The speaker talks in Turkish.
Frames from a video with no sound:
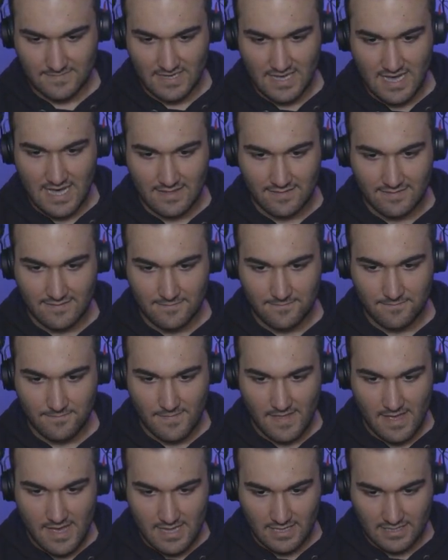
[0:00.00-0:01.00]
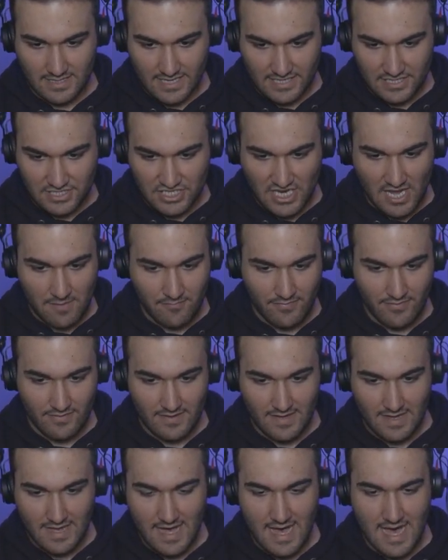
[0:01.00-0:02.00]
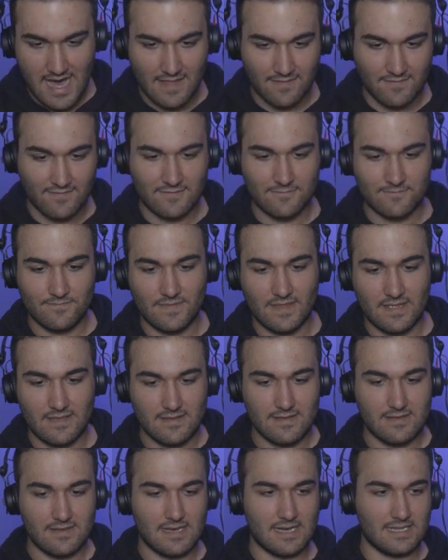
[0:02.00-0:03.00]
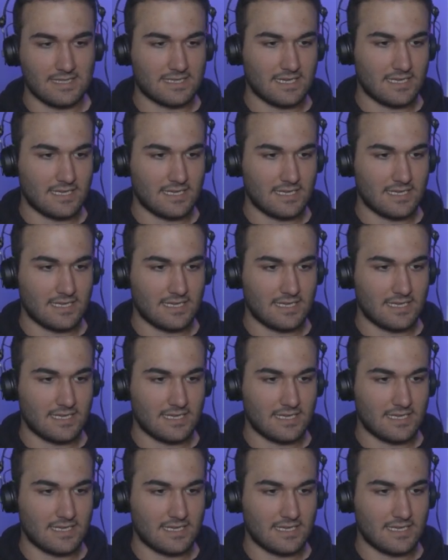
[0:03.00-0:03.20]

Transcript: Al. Al ketçap. Al. Al